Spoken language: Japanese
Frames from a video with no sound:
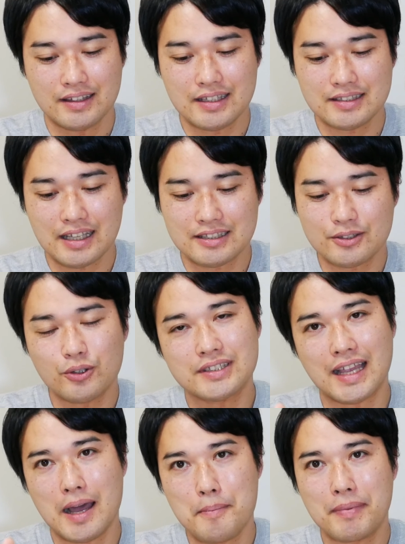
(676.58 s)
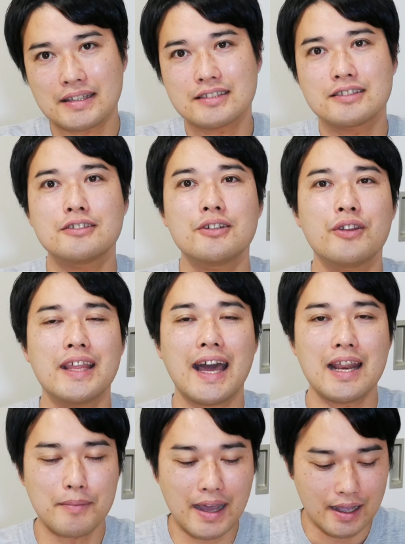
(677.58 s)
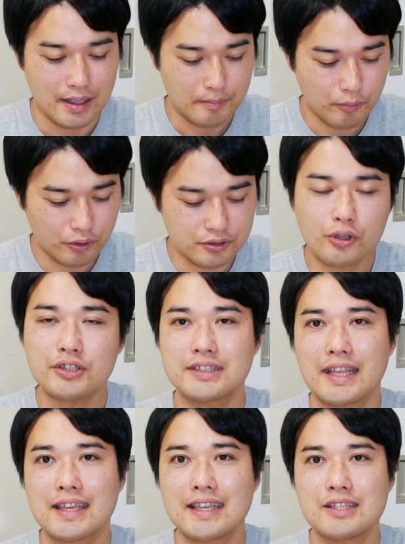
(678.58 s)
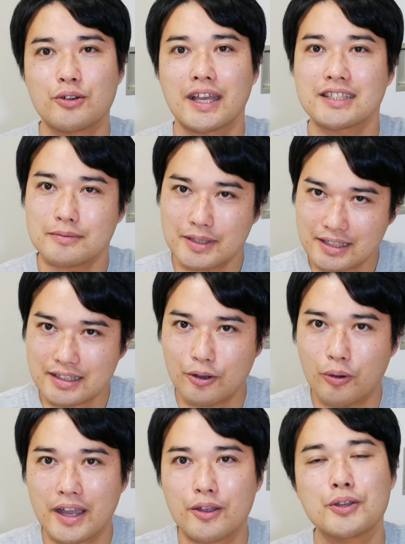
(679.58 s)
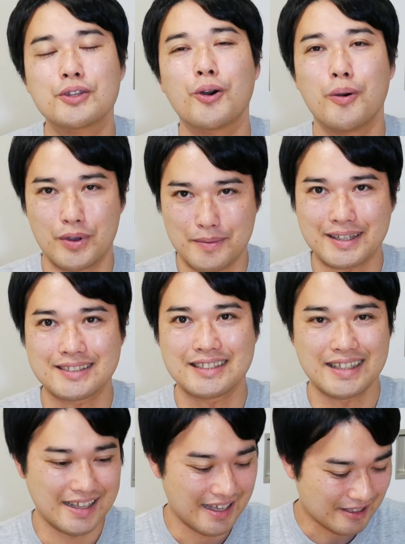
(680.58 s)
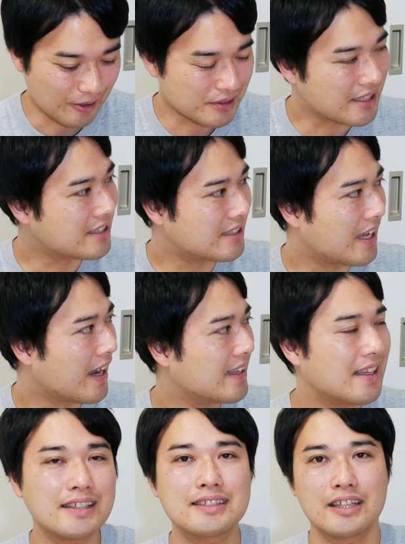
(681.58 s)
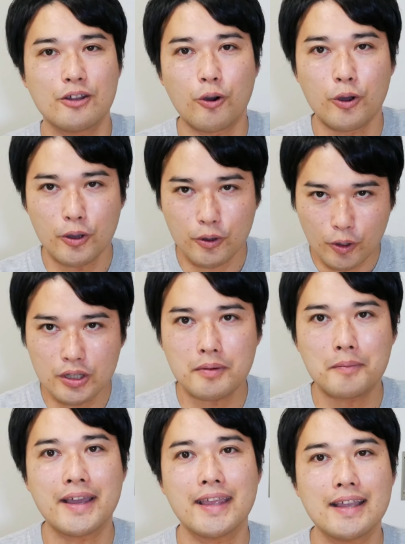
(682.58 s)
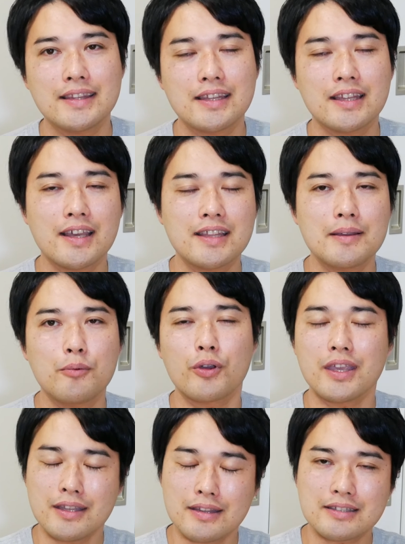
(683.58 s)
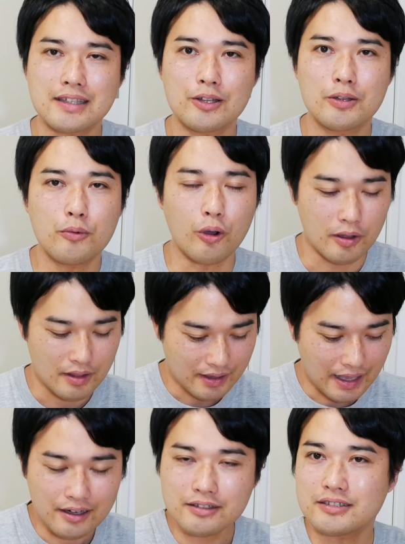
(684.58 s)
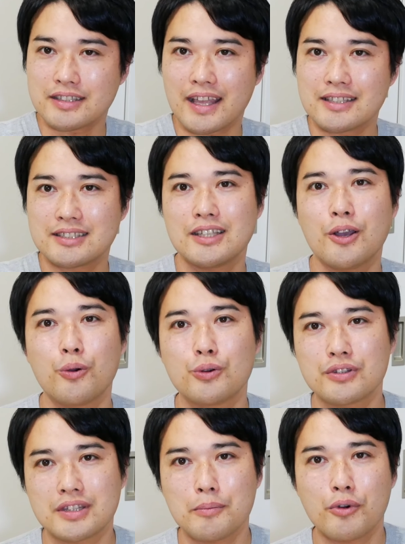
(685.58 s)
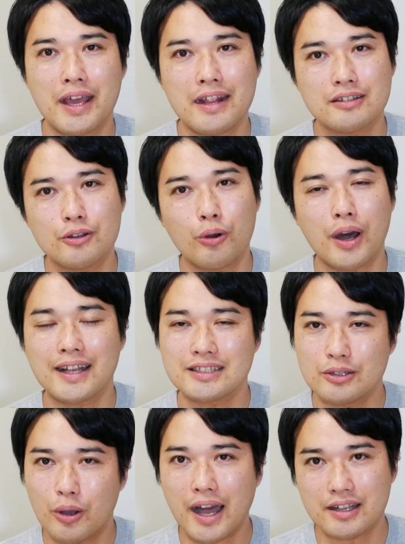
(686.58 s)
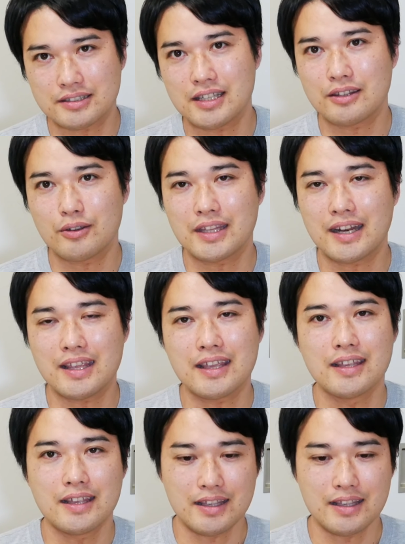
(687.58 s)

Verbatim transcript: ですが少し反発するようであれば、もう少しね、生地を休ませた方が良いと思います。そして仕上げなんですけど、このまま焼いていただいてもいいんですけれども、軽くね、塩を振ってもらえると味のアクセントになり、